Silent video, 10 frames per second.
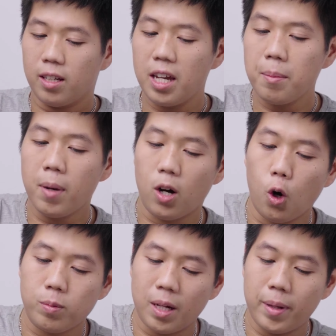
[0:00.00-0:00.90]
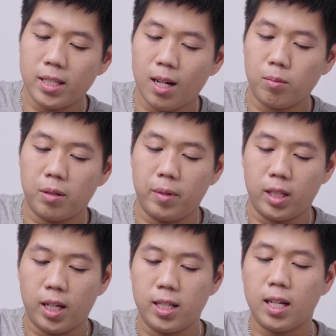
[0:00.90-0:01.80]
Khi mở hộp ra bên trong thì
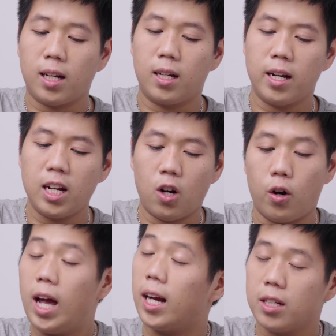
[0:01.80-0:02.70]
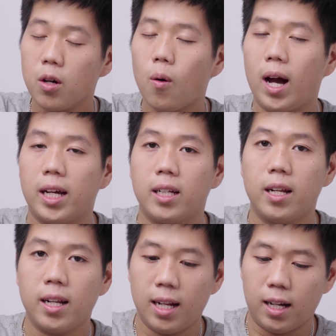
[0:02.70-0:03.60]
mình thấy rằng là đây là gói hàng nước ngoài
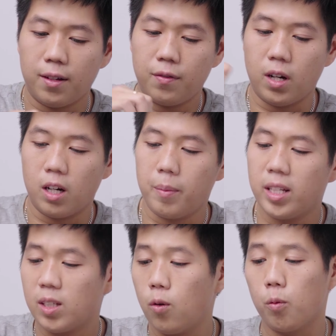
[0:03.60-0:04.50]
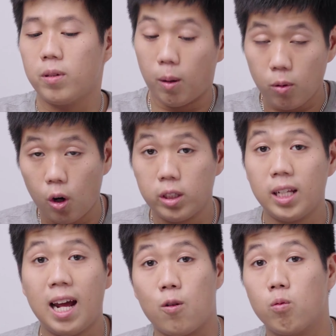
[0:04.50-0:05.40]
nên là cái việc ở bên trong hộp đóng gói
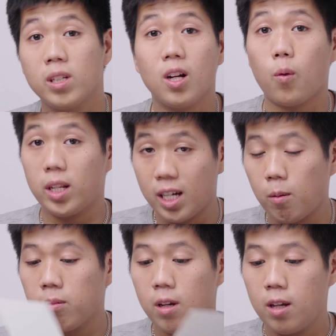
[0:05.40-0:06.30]
thế nào cũng rất là quan trọng